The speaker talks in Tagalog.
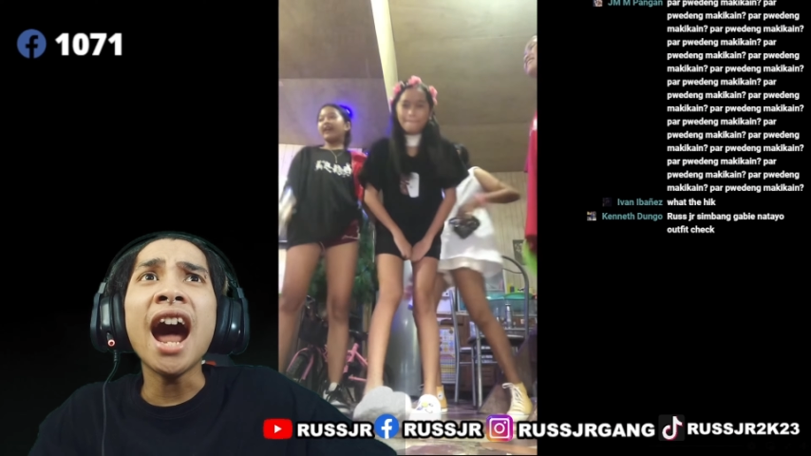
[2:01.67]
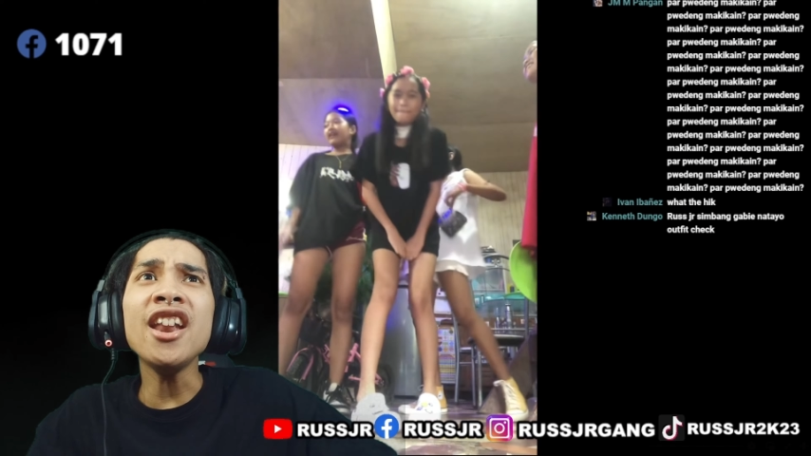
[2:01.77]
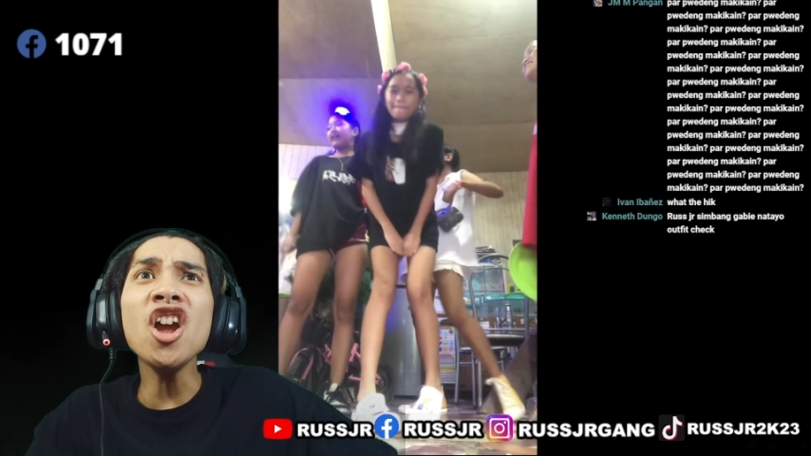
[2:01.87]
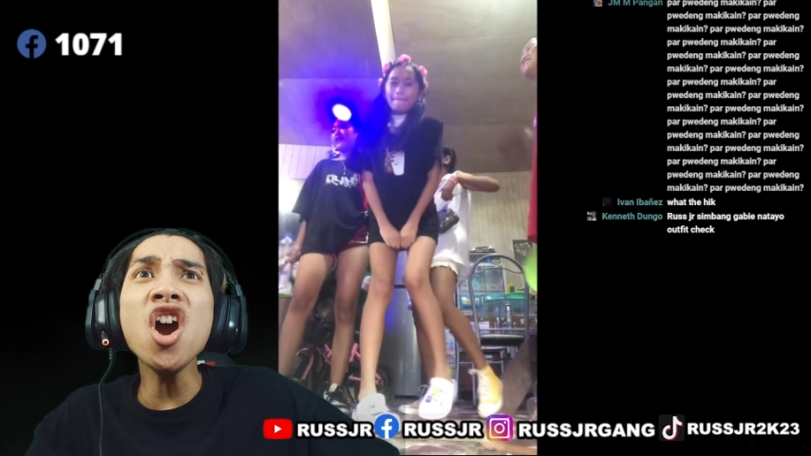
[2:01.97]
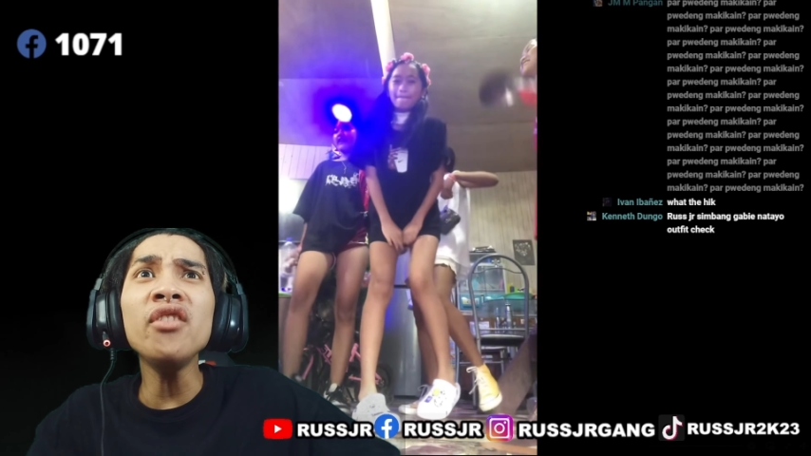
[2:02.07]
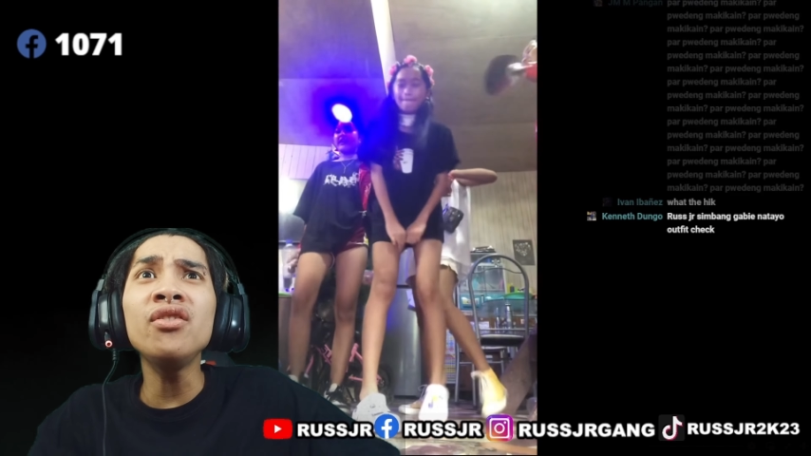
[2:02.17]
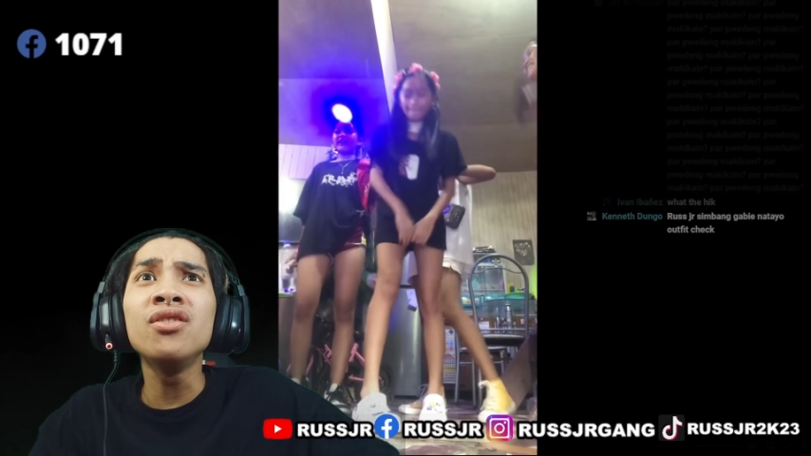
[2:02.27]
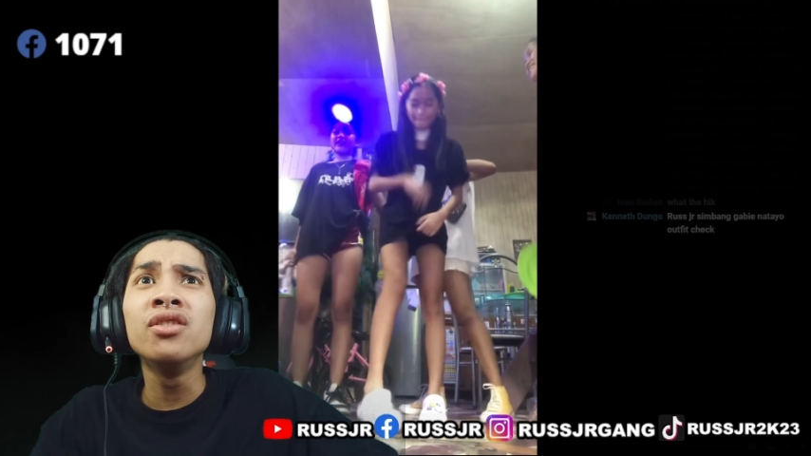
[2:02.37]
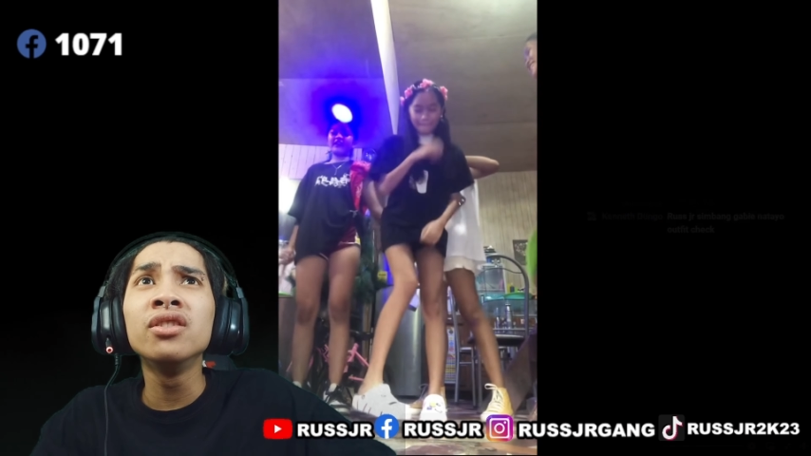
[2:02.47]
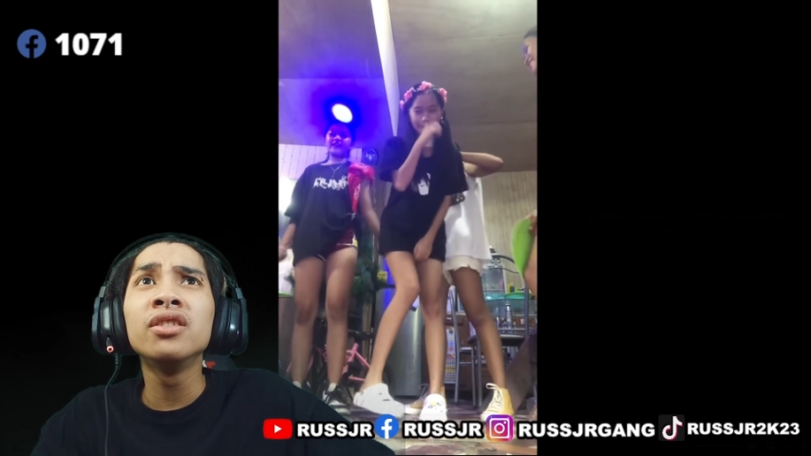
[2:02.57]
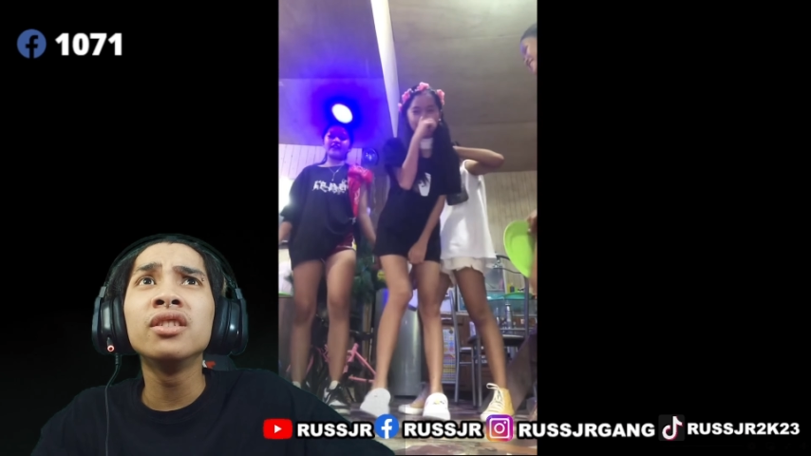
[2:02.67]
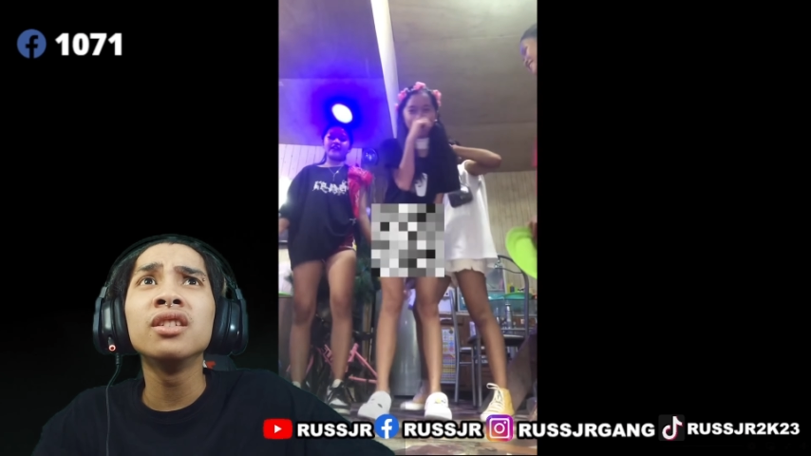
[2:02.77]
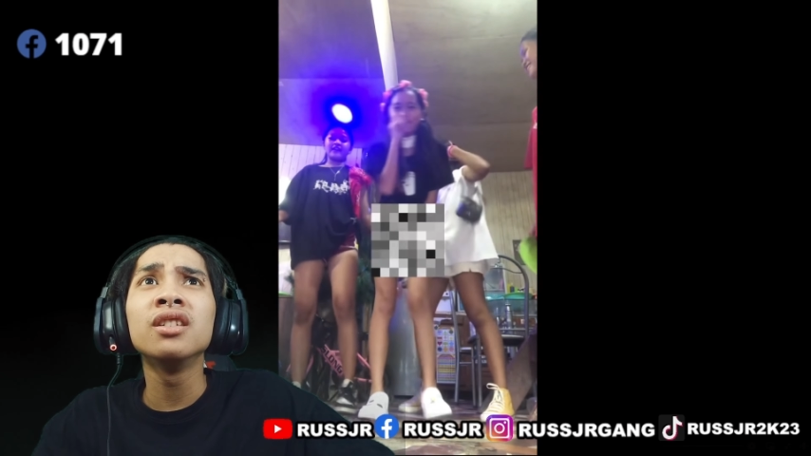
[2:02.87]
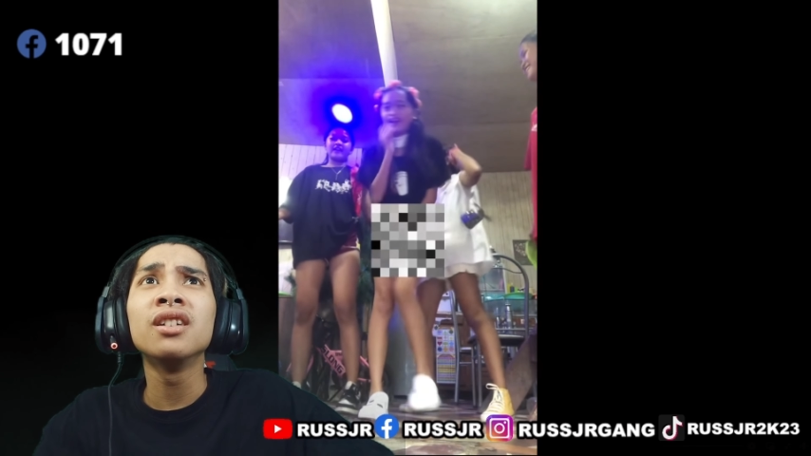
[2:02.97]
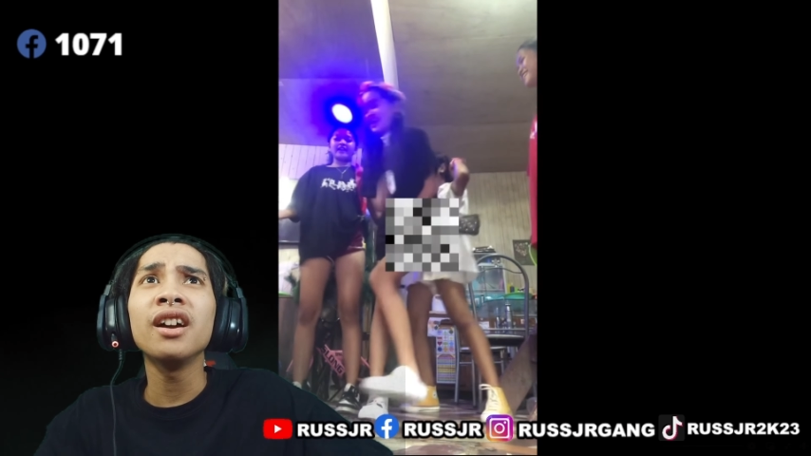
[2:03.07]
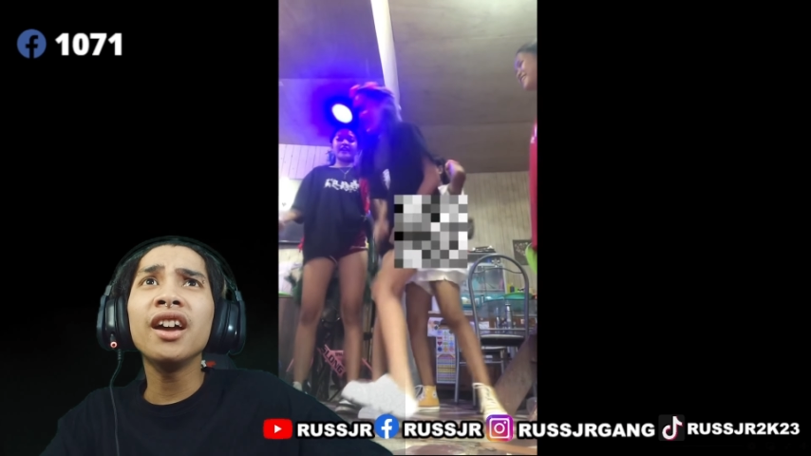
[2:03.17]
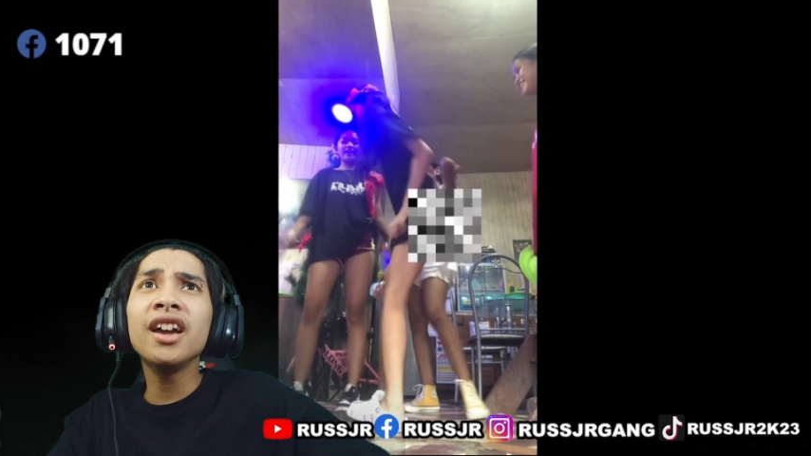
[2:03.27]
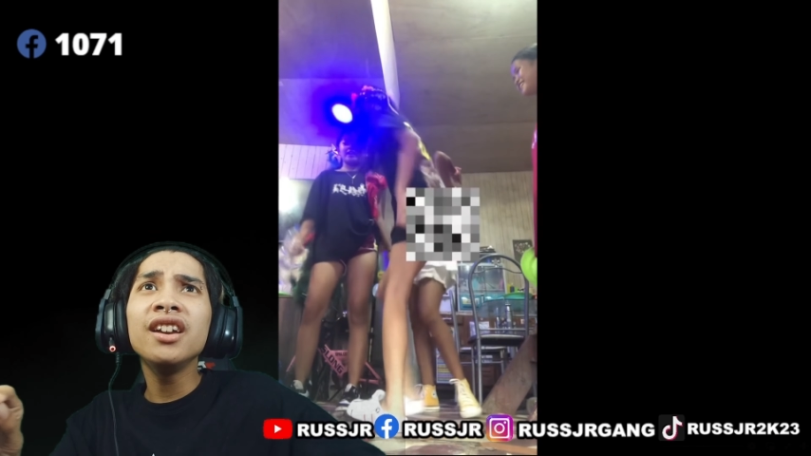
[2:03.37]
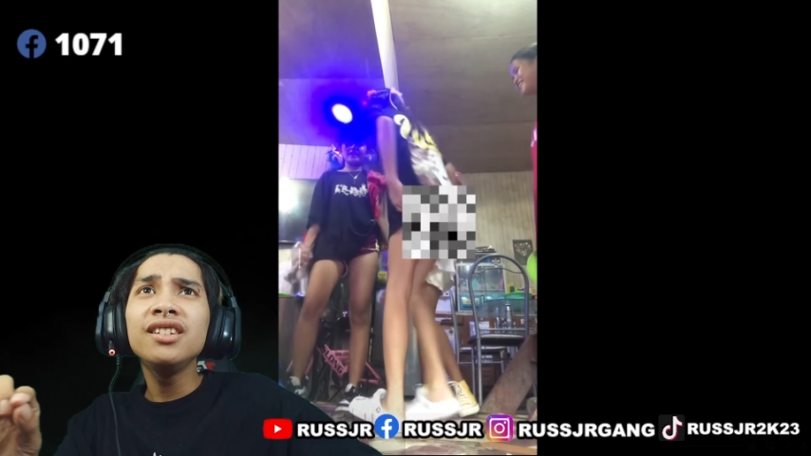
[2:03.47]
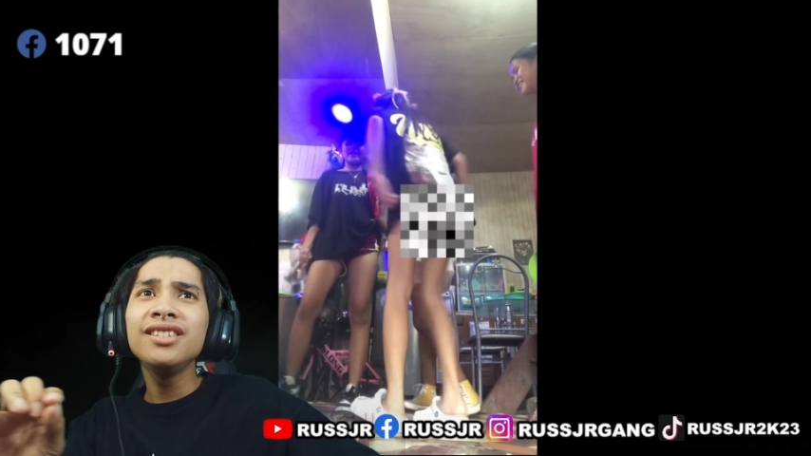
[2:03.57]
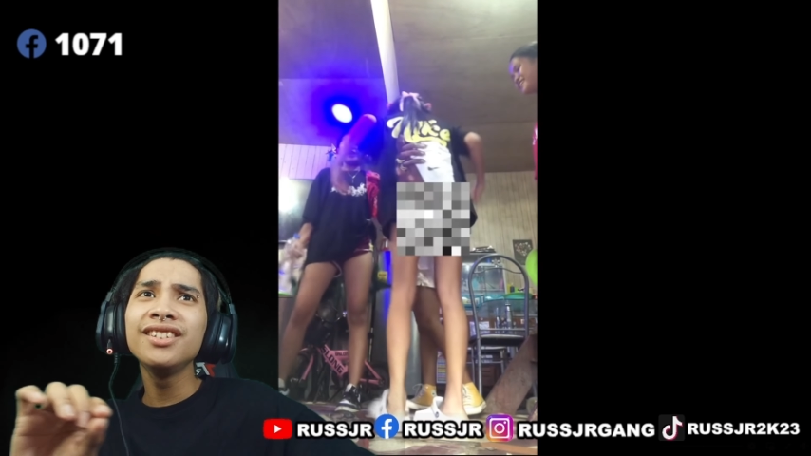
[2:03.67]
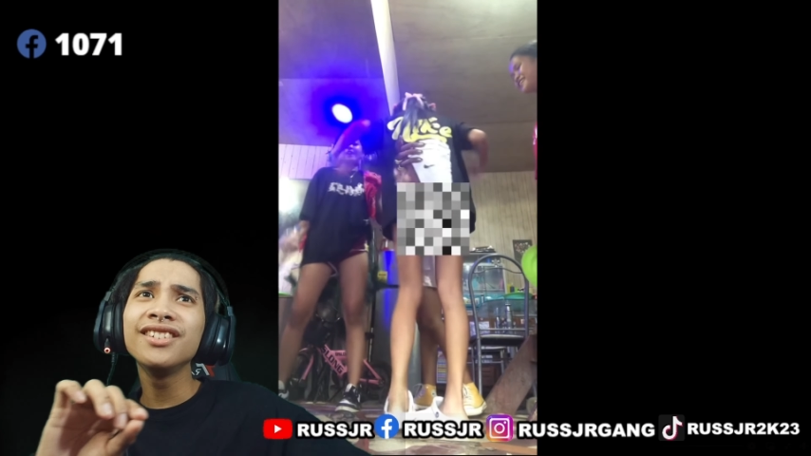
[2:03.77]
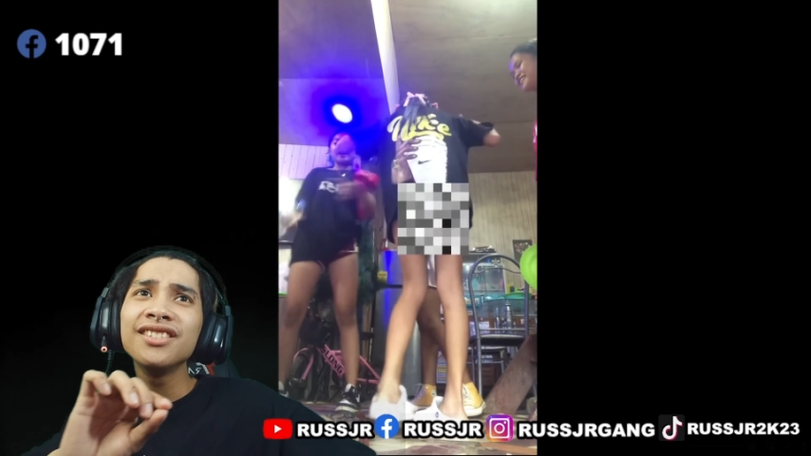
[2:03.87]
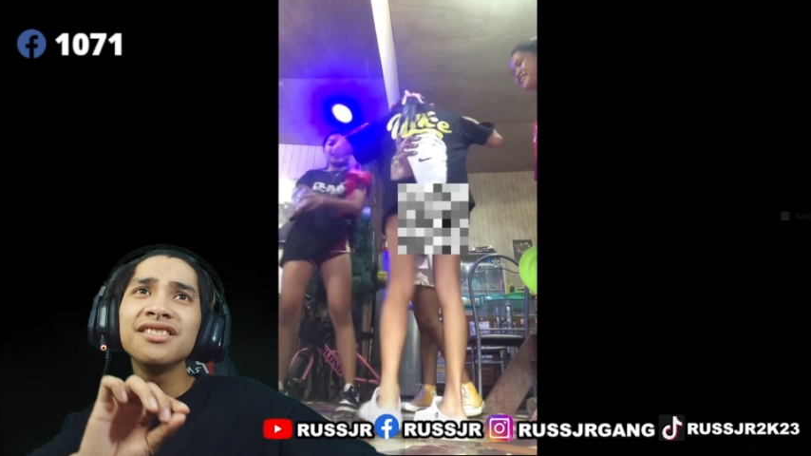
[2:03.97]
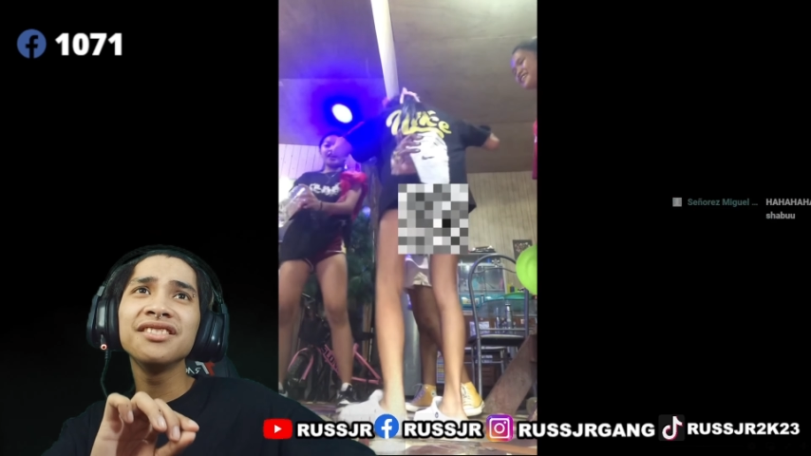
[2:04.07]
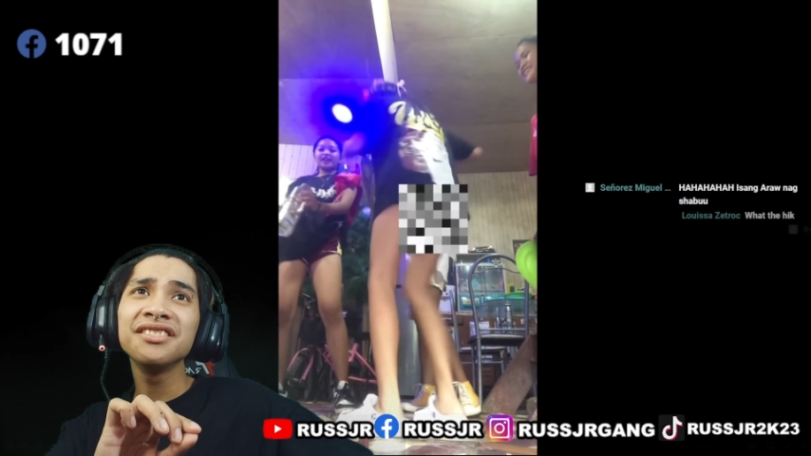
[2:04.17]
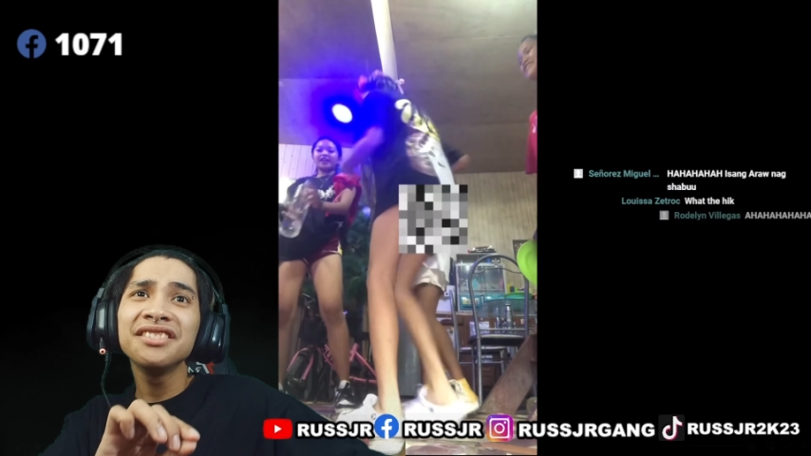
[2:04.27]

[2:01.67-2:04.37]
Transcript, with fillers: ano yun? Hey, hey, hey,